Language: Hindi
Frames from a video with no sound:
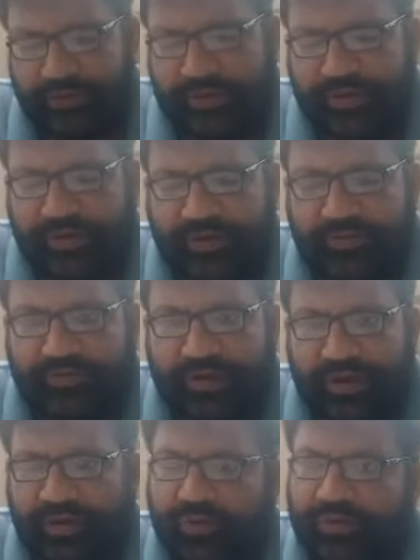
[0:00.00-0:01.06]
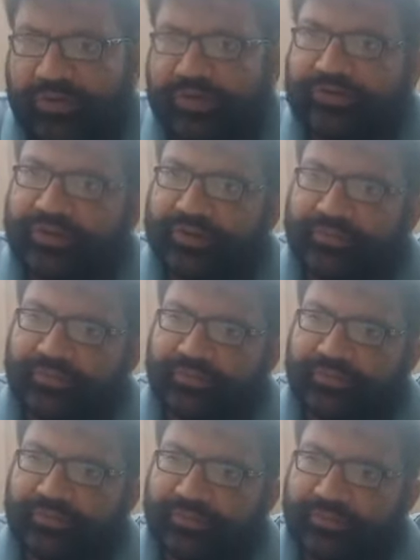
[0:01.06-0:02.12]
जो हैं इस हक को यकसा
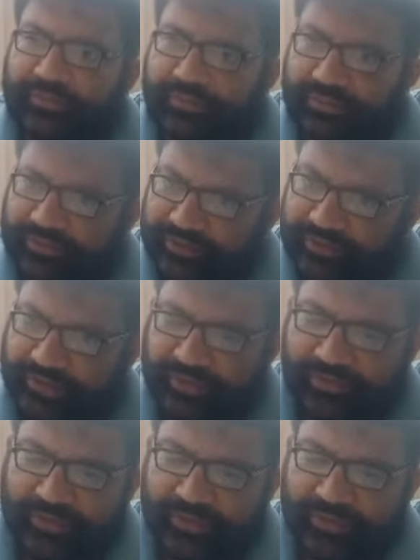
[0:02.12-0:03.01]
तस्लीम